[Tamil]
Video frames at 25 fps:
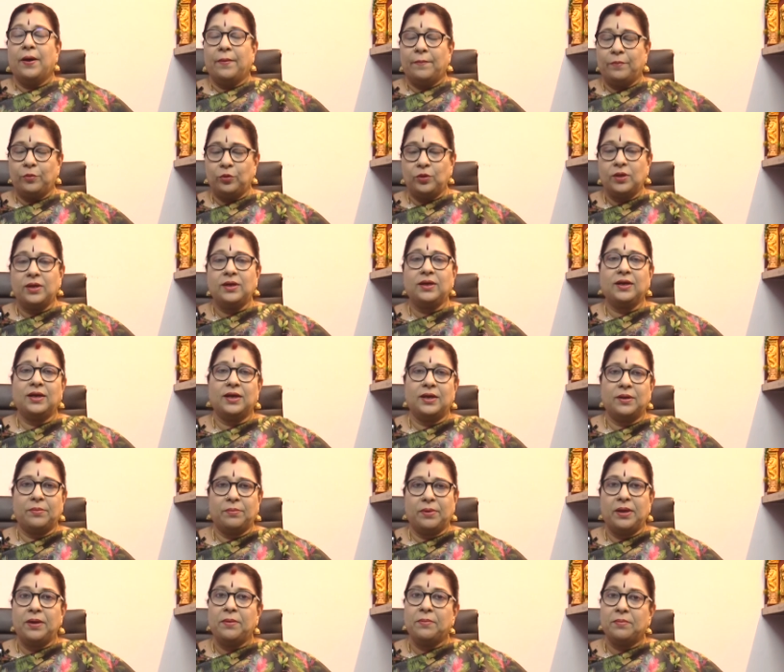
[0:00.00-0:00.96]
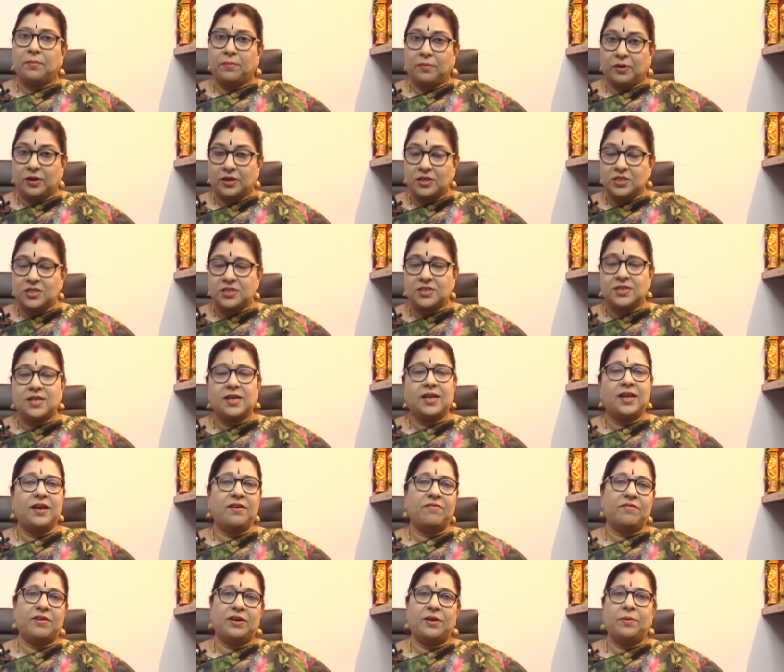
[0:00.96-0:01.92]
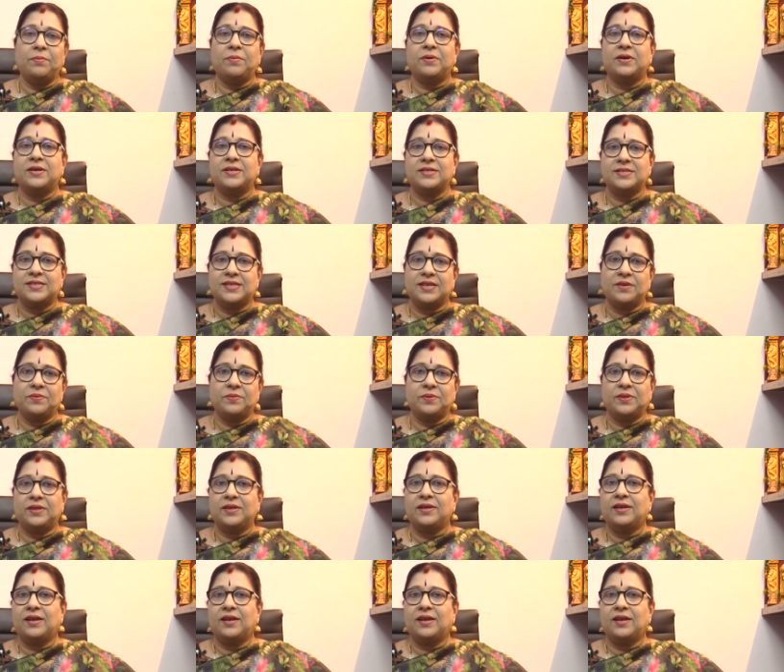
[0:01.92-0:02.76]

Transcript: புதன்கிழமை கிருஷ்ணரை வழிபாடு செய்வது